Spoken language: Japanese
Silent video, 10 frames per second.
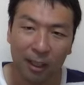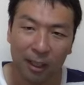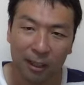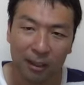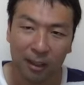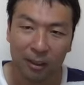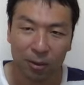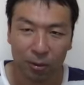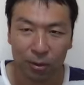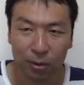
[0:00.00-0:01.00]

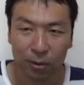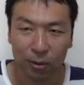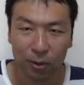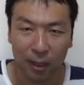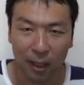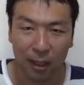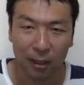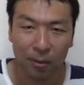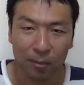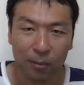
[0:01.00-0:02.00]
ヘリテージオークションとか
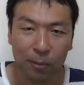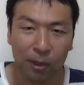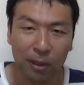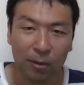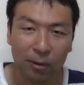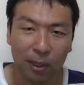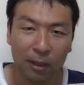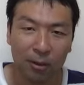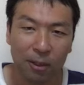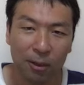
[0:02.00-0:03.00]
モナコの
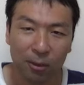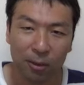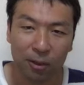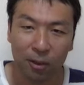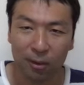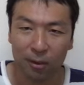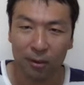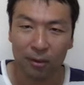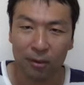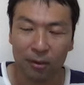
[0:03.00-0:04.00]
ガドリーオークション
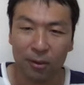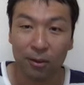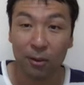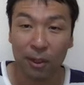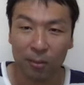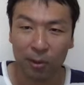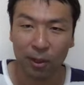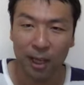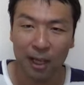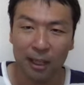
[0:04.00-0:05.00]
のようなもの
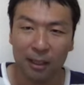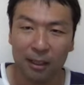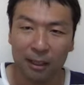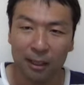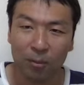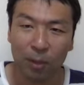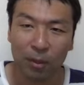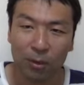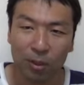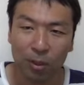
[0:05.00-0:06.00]
が一般
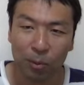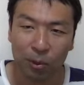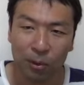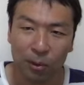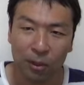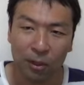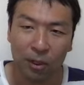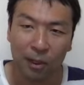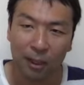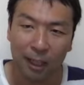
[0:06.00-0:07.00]
の人も
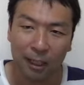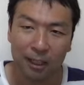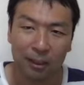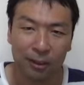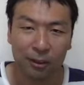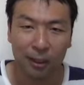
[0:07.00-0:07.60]
買いやすく